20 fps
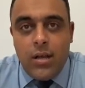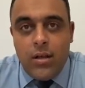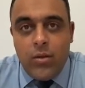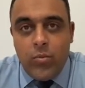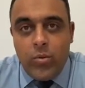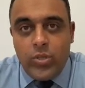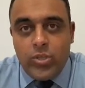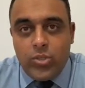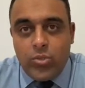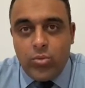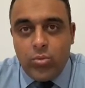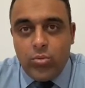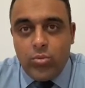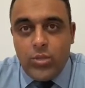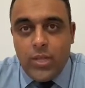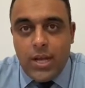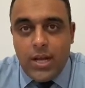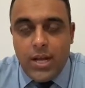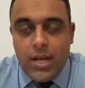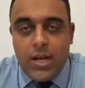o estudo
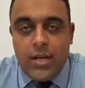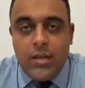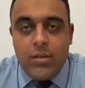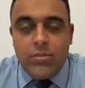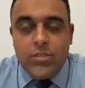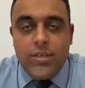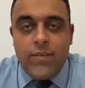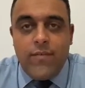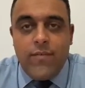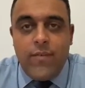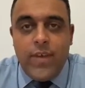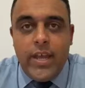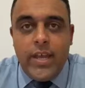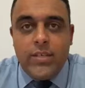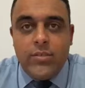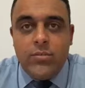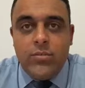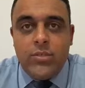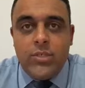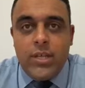da carta aos
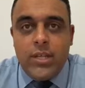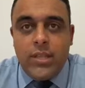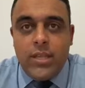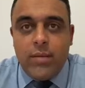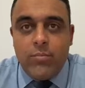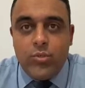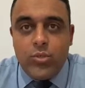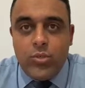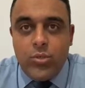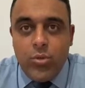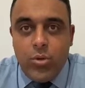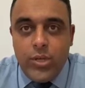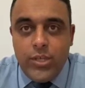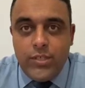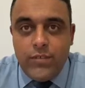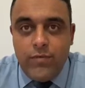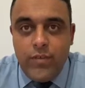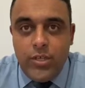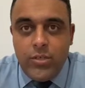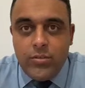Efésios, já temos
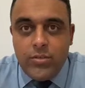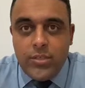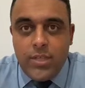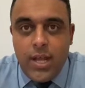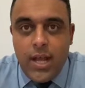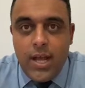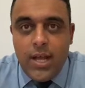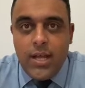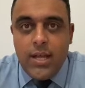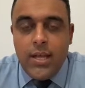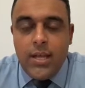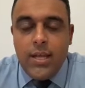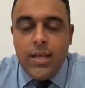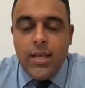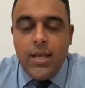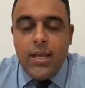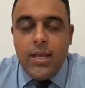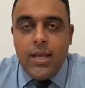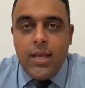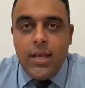dois vídeos lá,
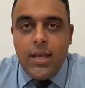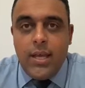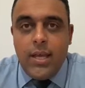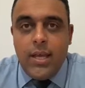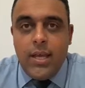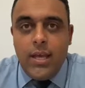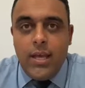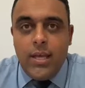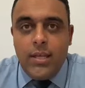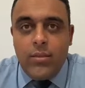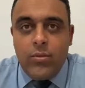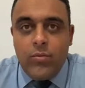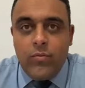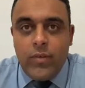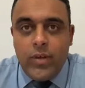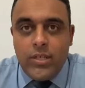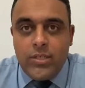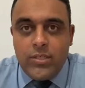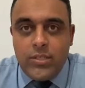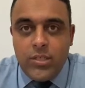é, do
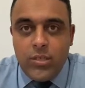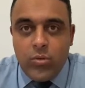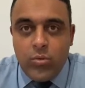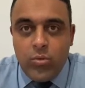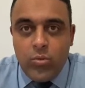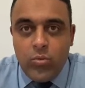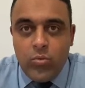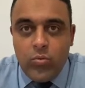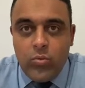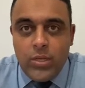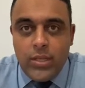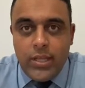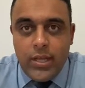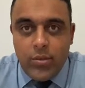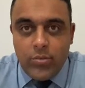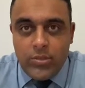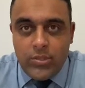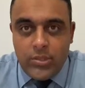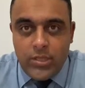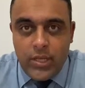versículo 1 até
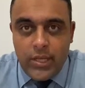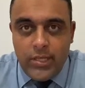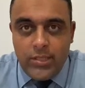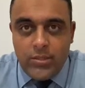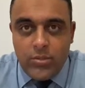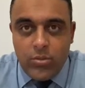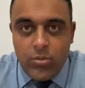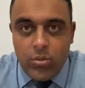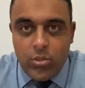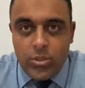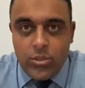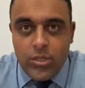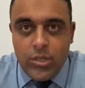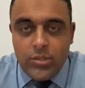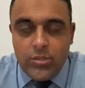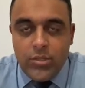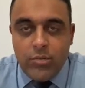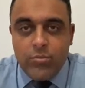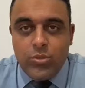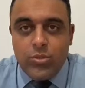o 6. Hoje
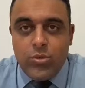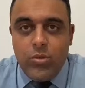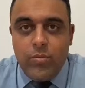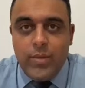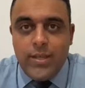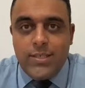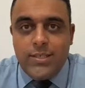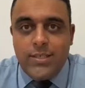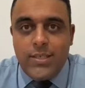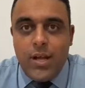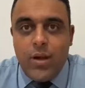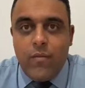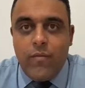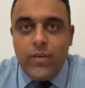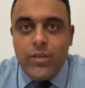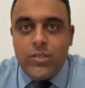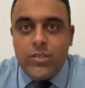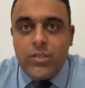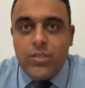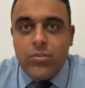nós vamos começar o
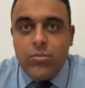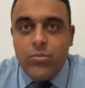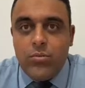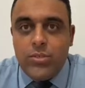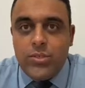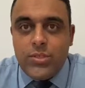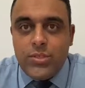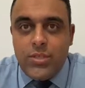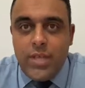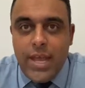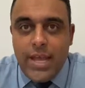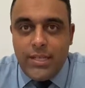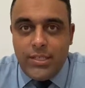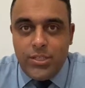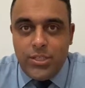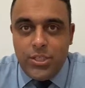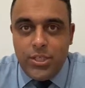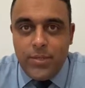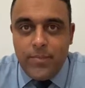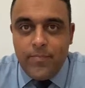versículo
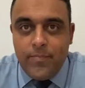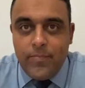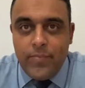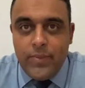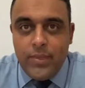7,